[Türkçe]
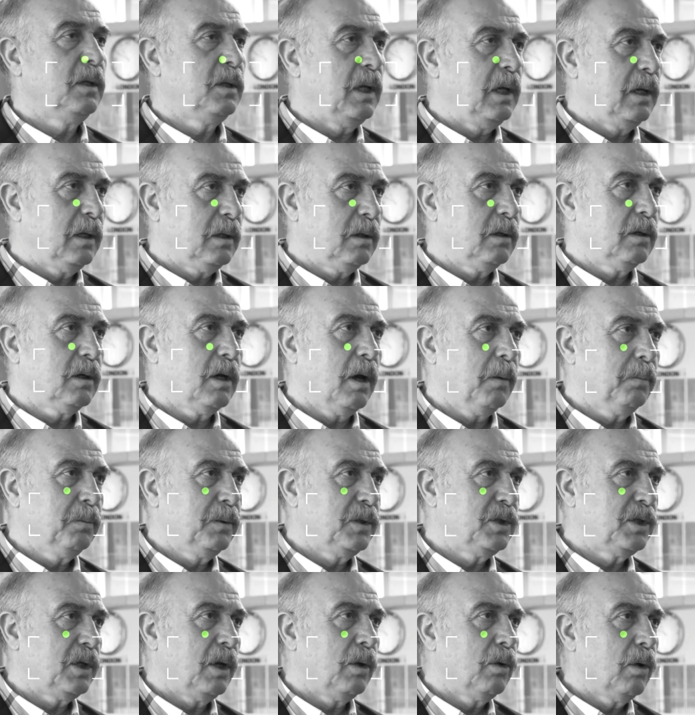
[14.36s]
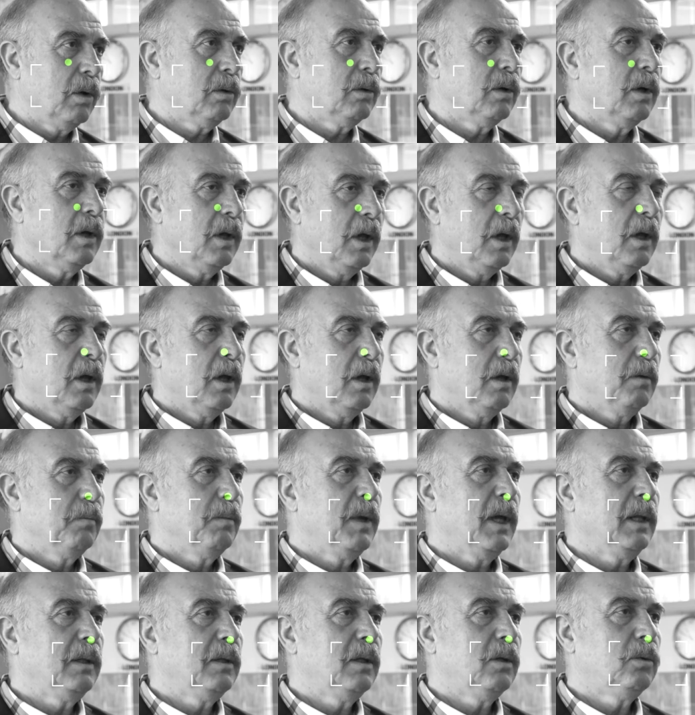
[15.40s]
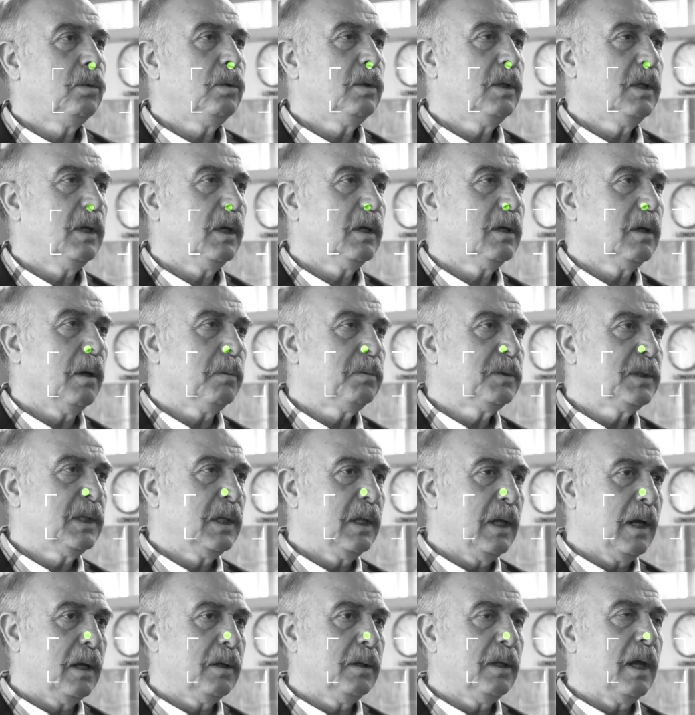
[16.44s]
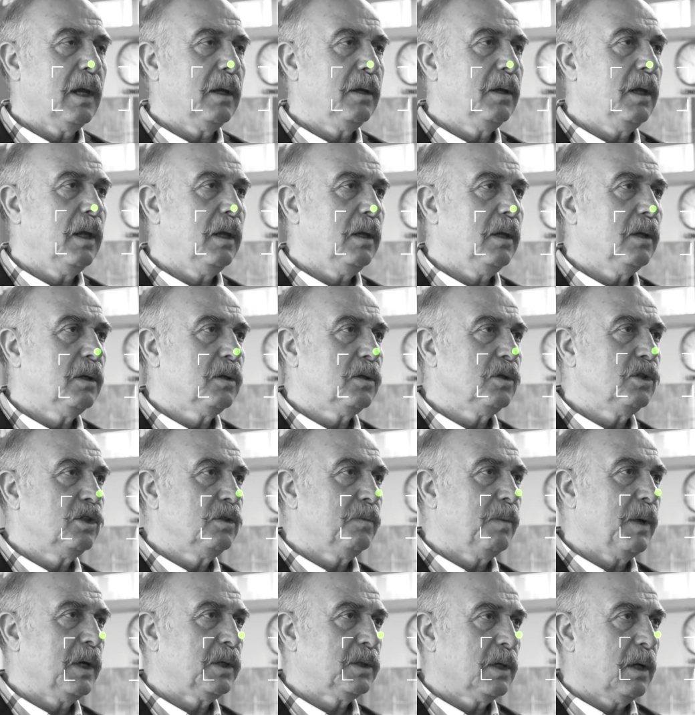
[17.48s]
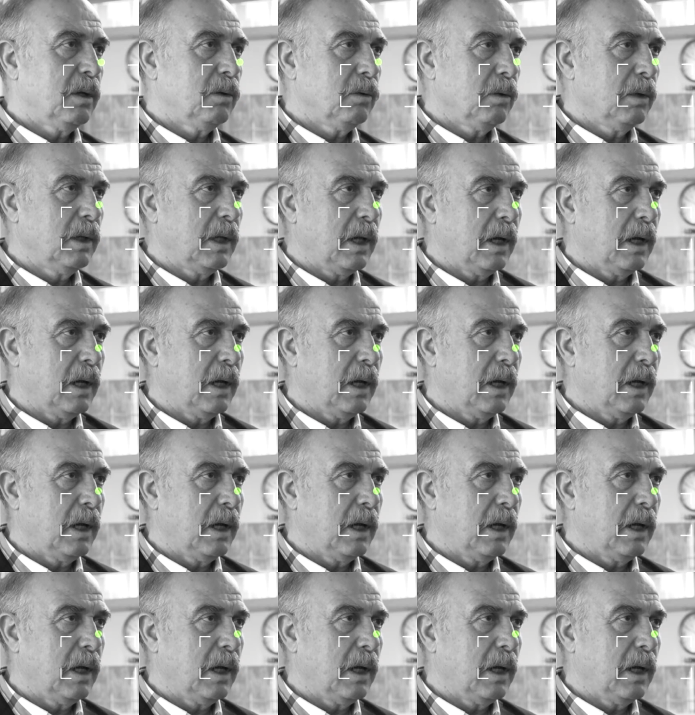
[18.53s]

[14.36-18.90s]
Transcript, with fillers: nitelikli kaplıca yok. Ben de Türkiye Kapçılar Derneği ikinci başkanı